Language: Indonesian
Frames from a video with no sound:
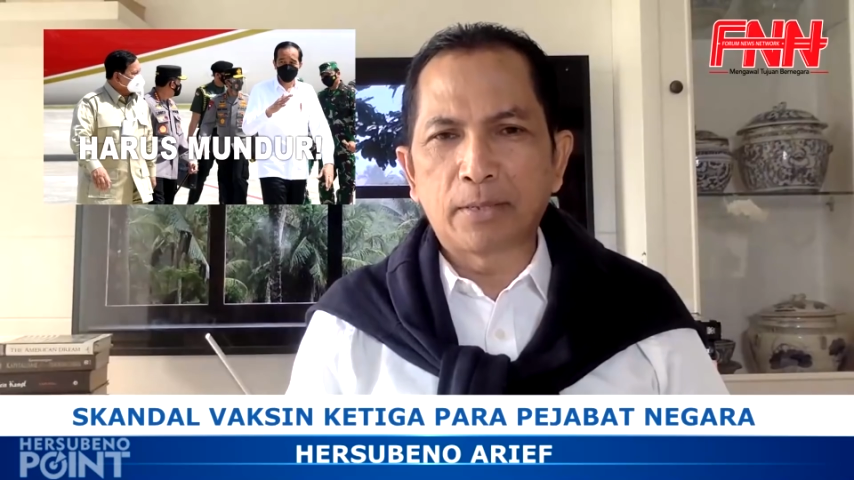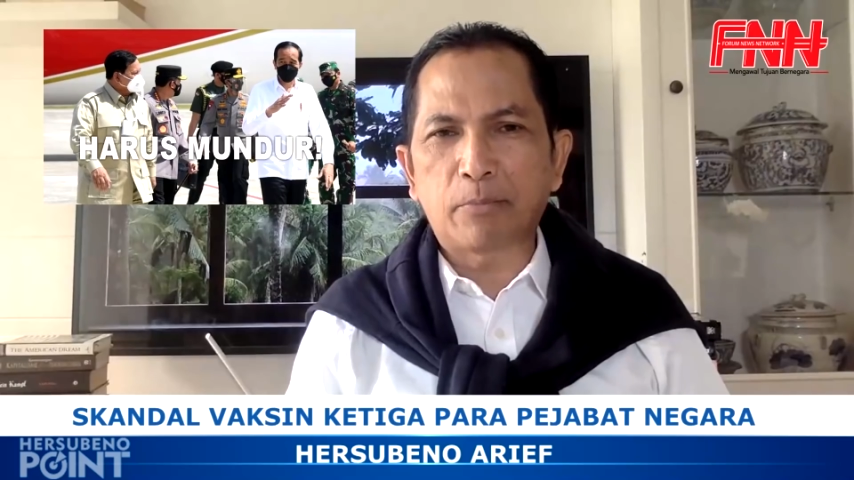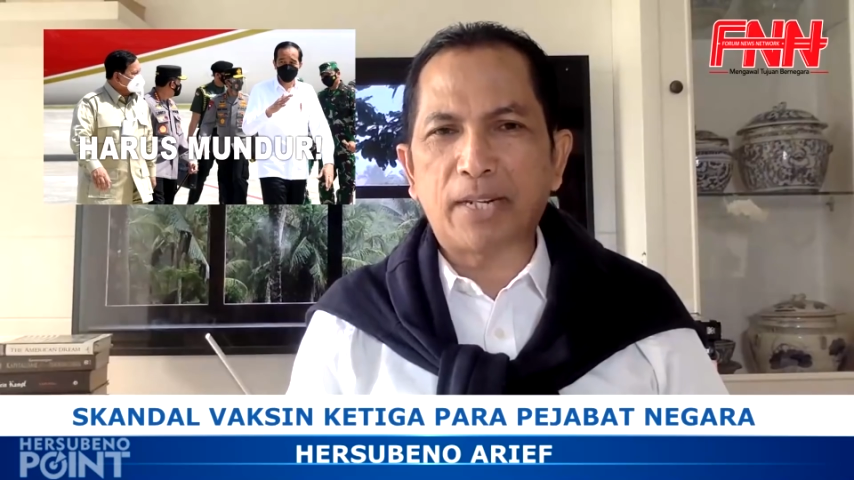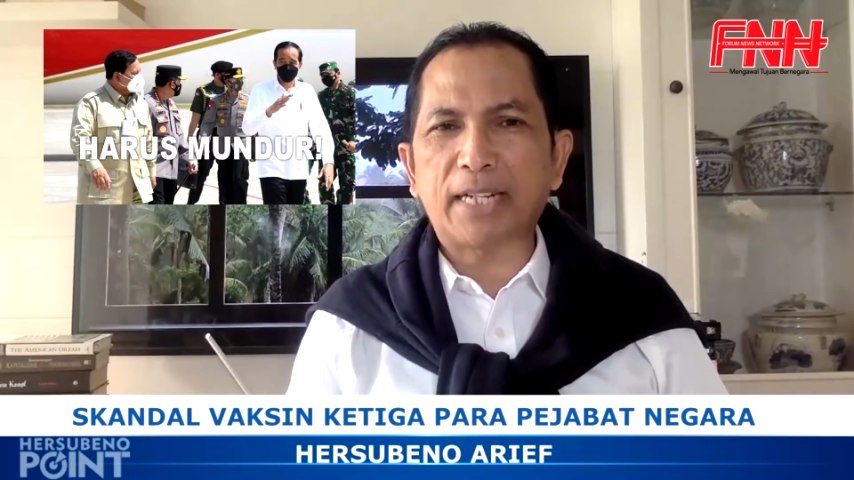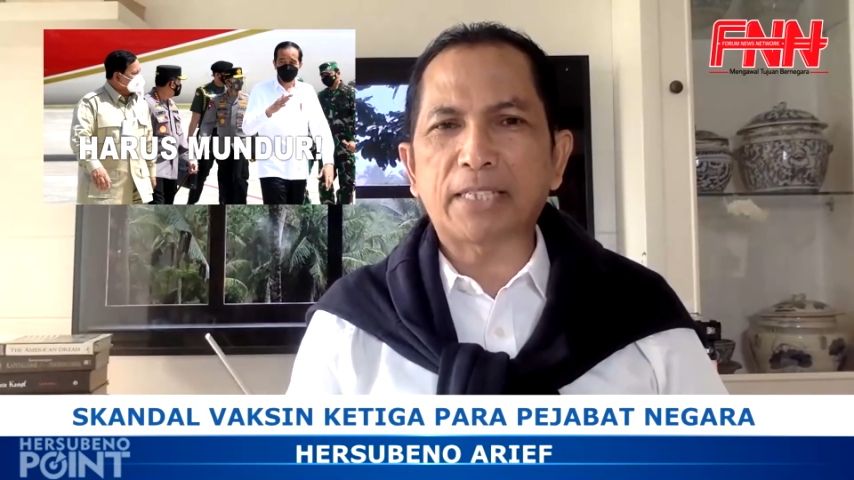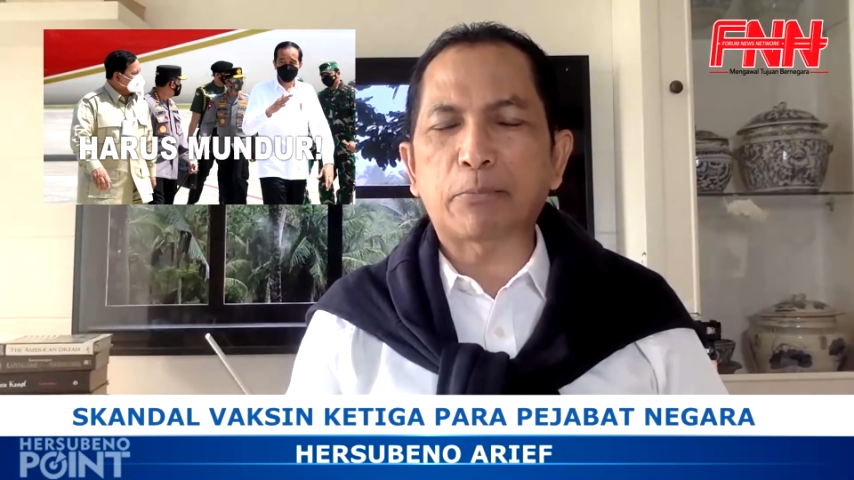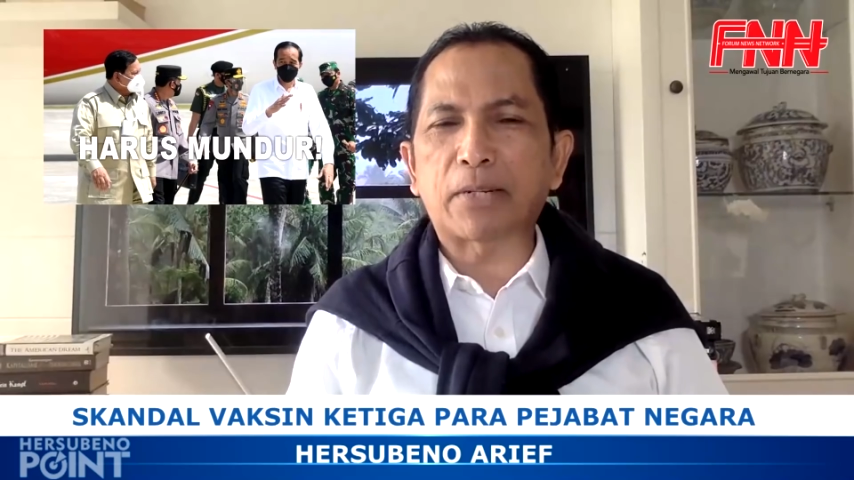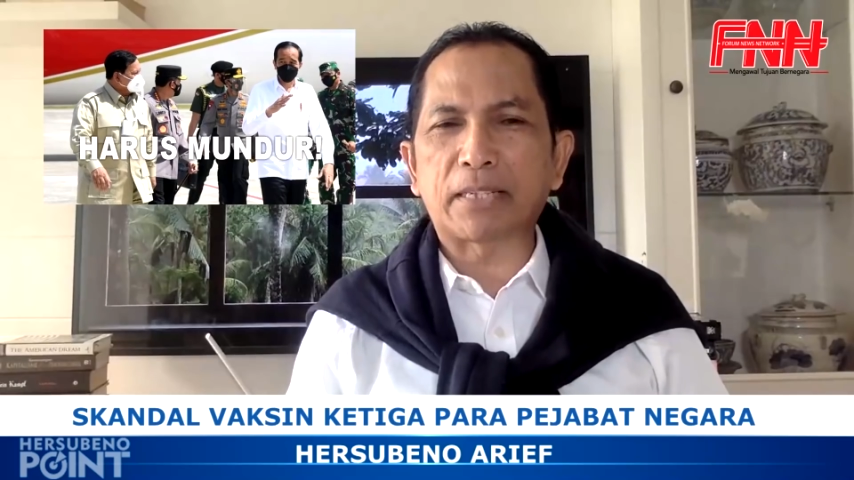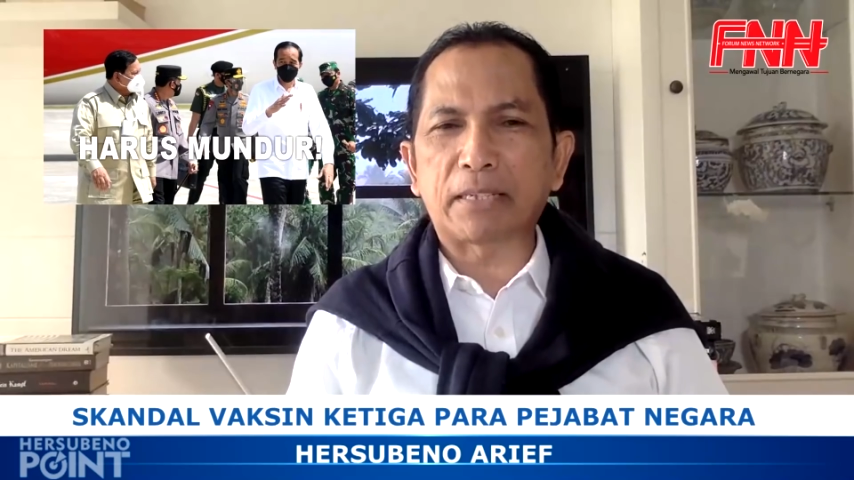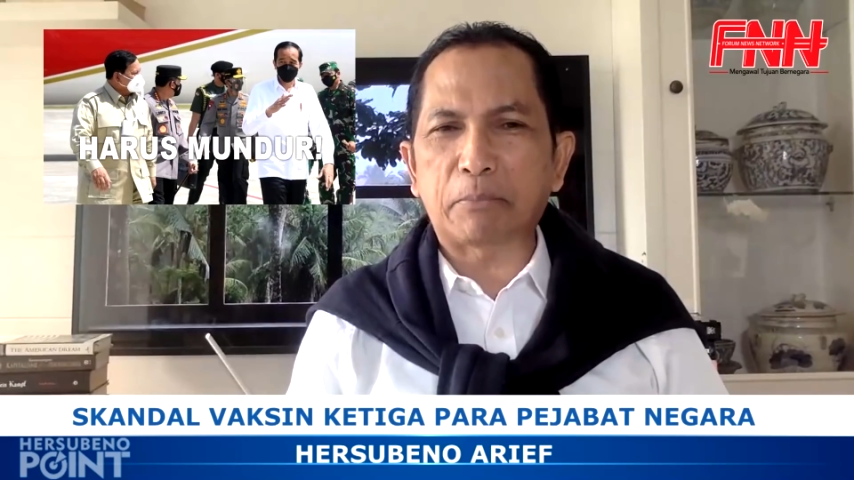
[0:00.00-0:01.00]
Mereka
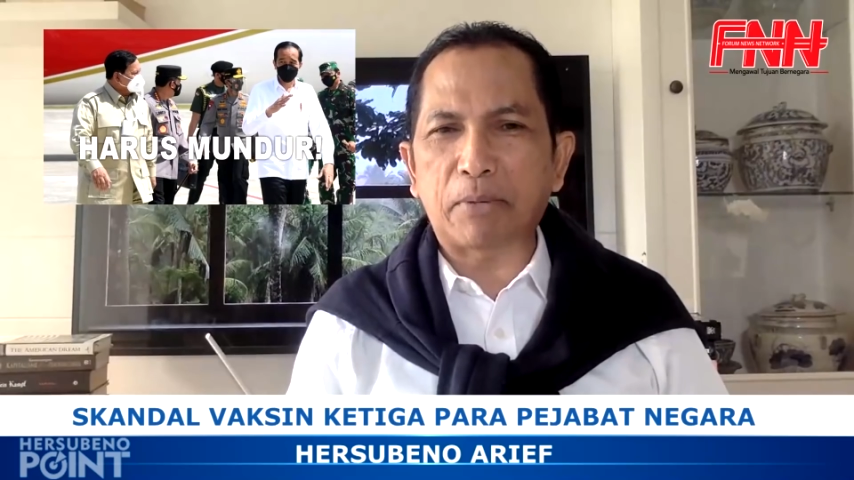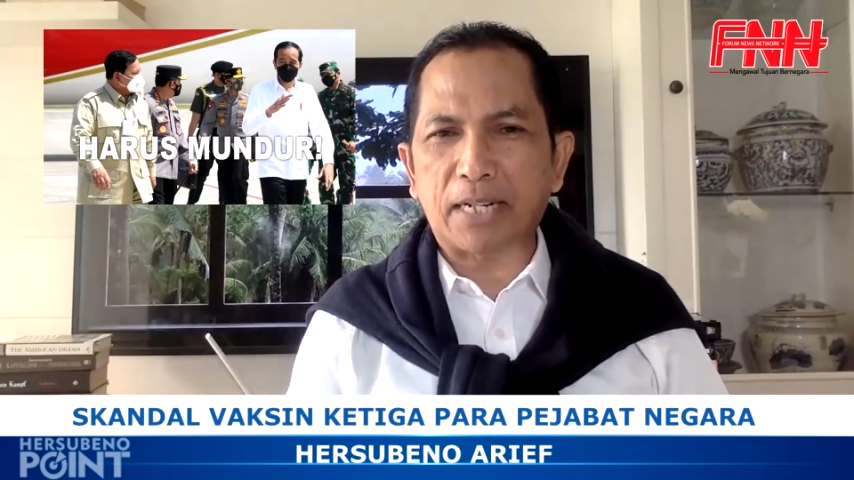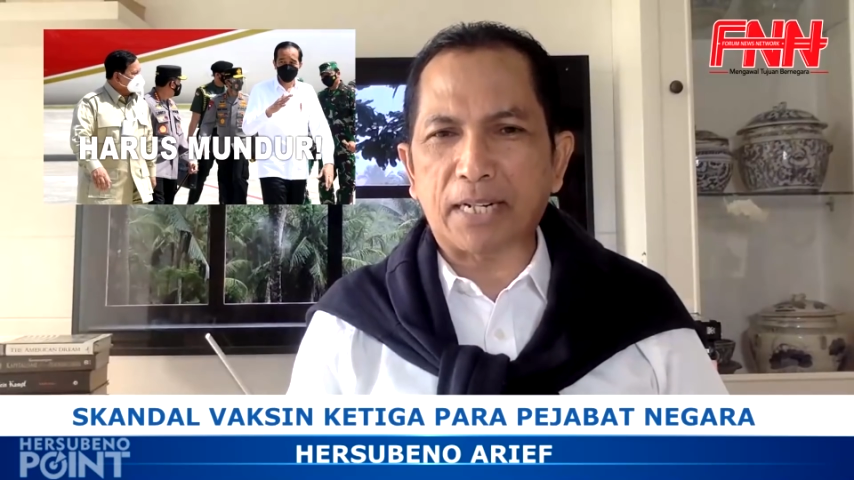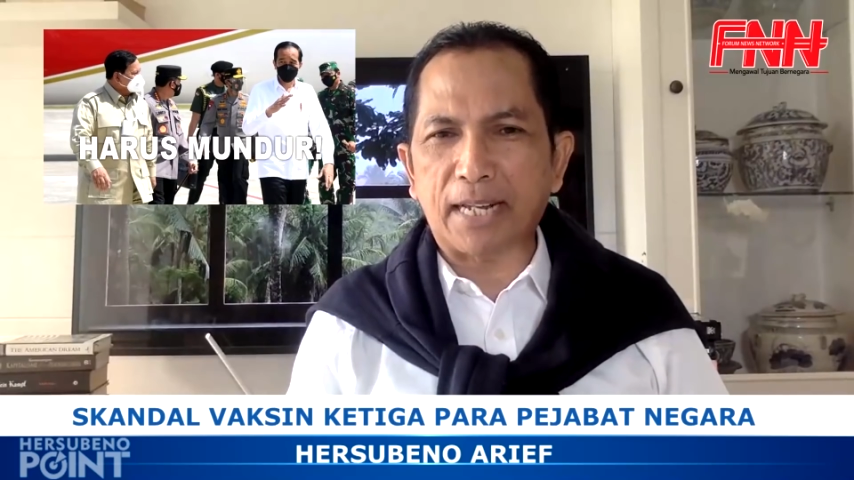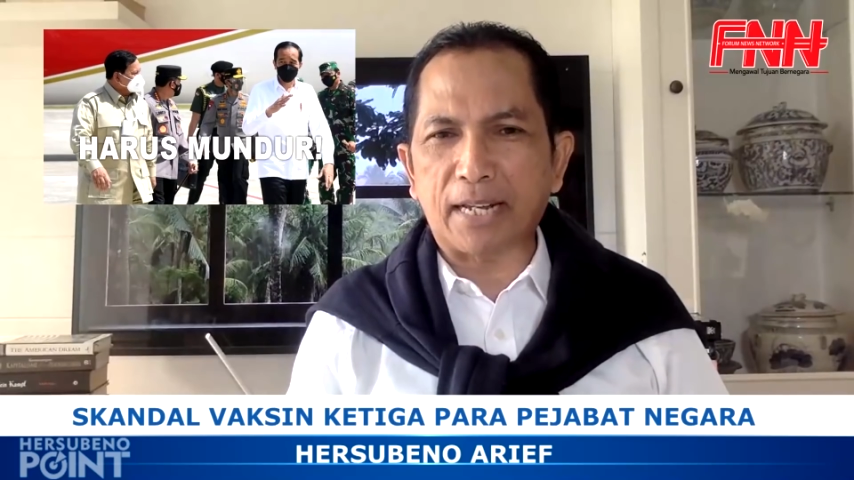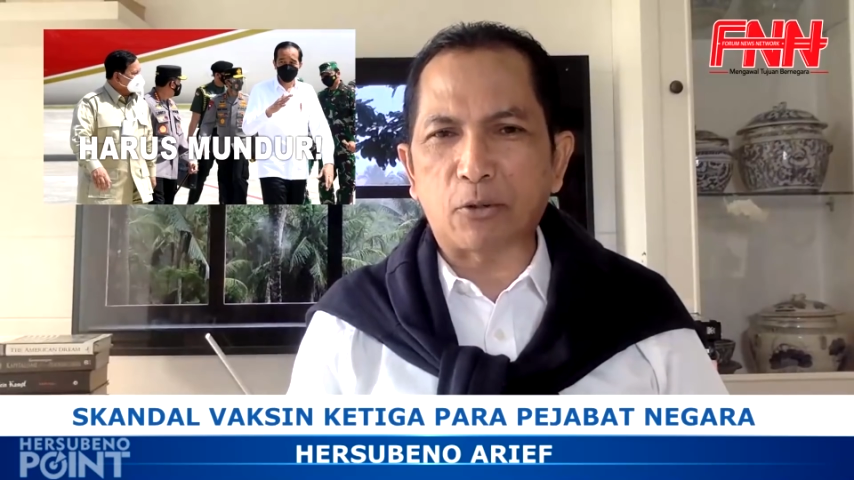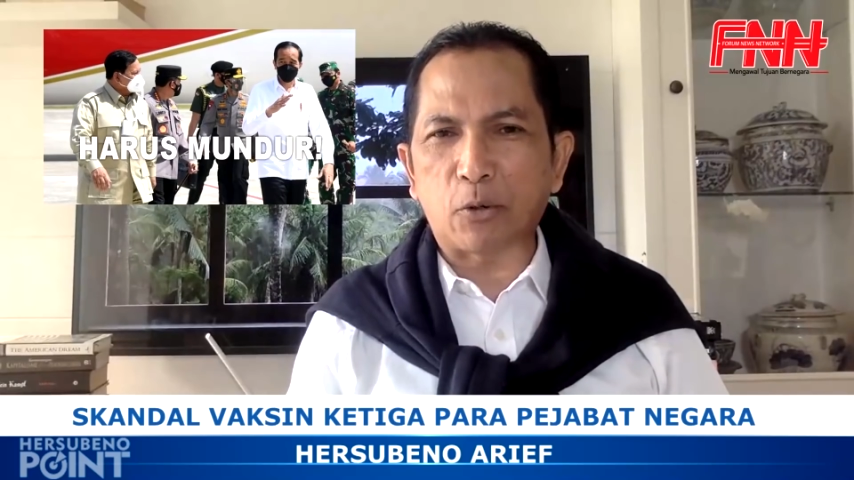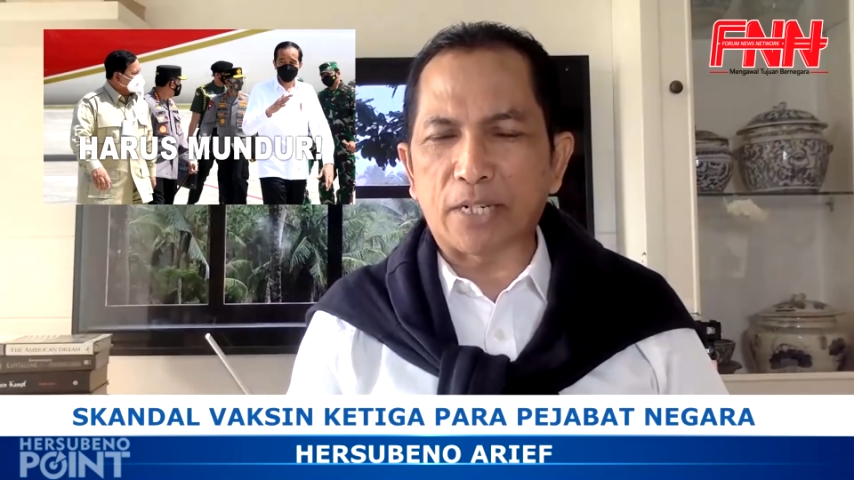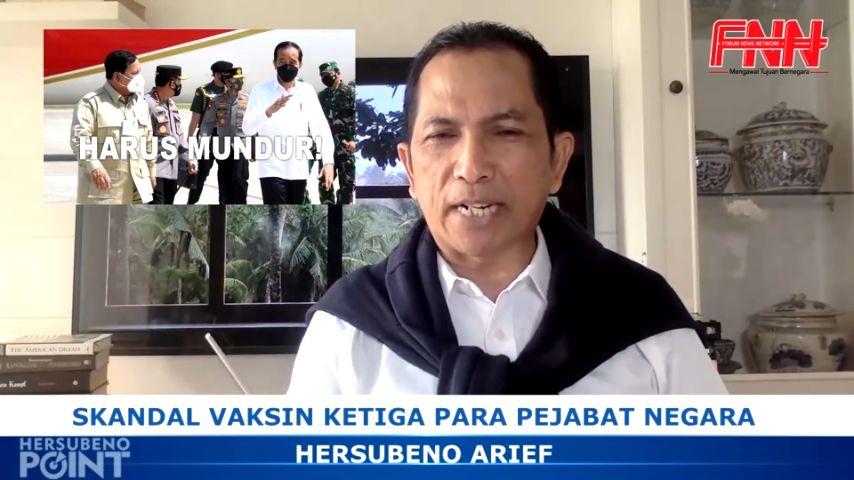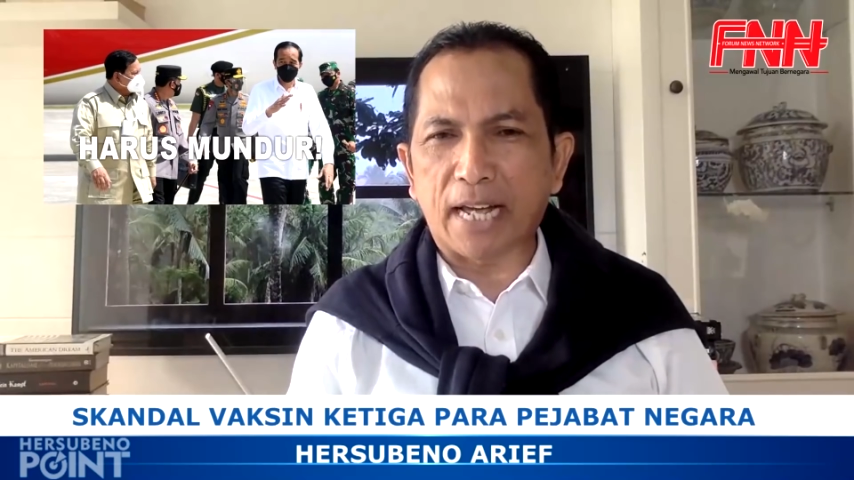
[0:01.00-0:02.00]
seperti para
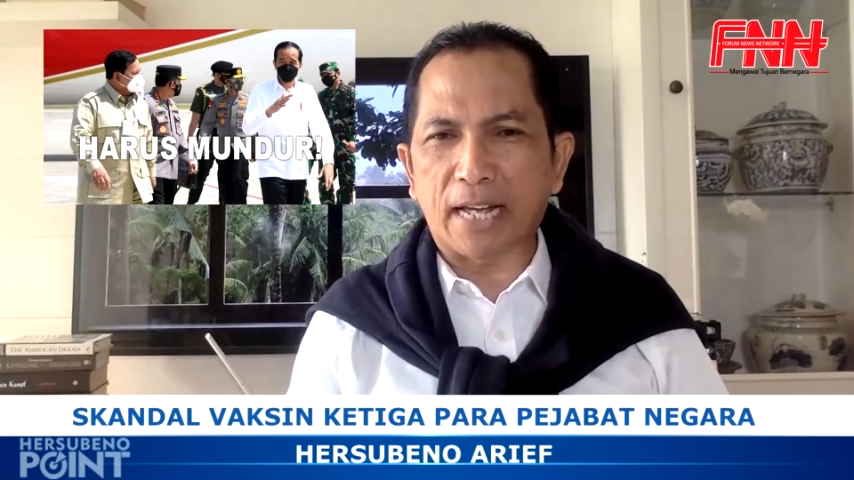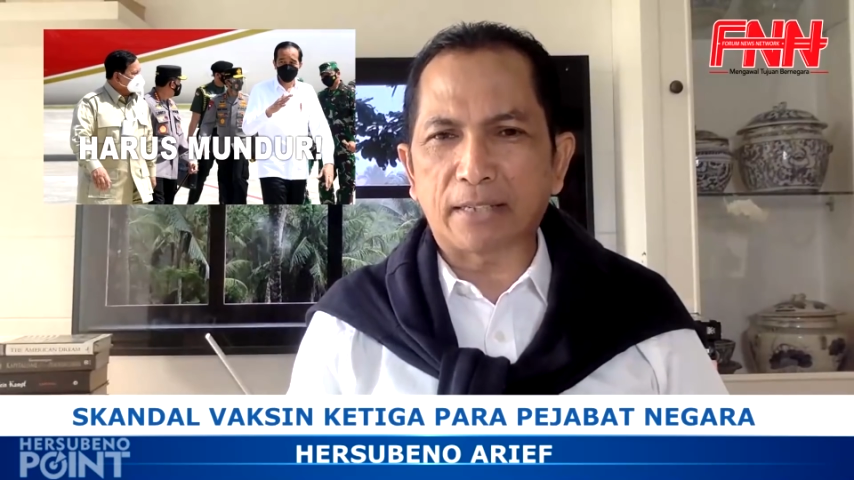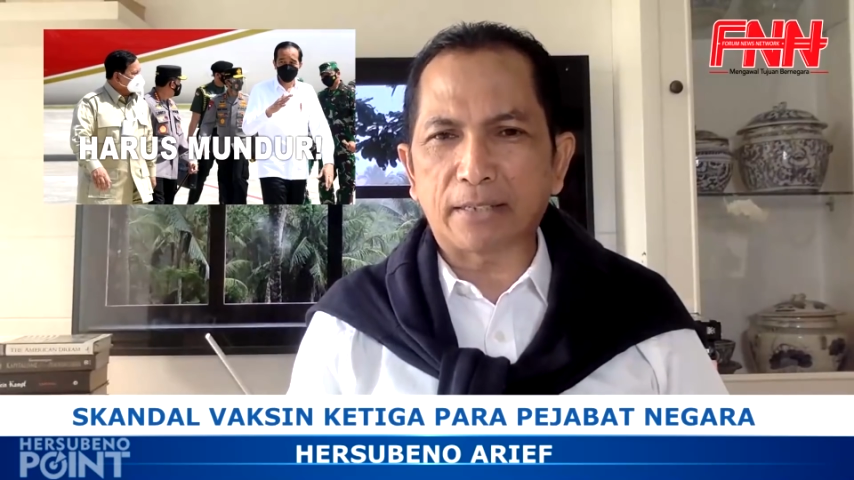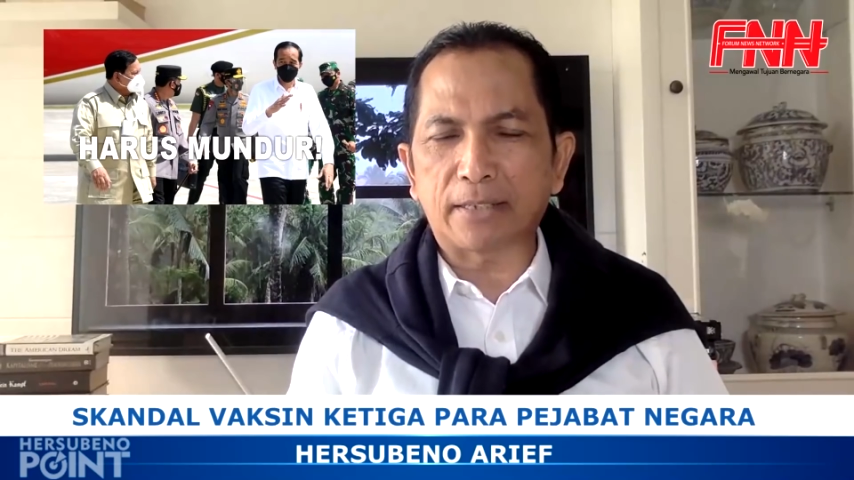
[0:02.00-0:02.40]
nahkoda,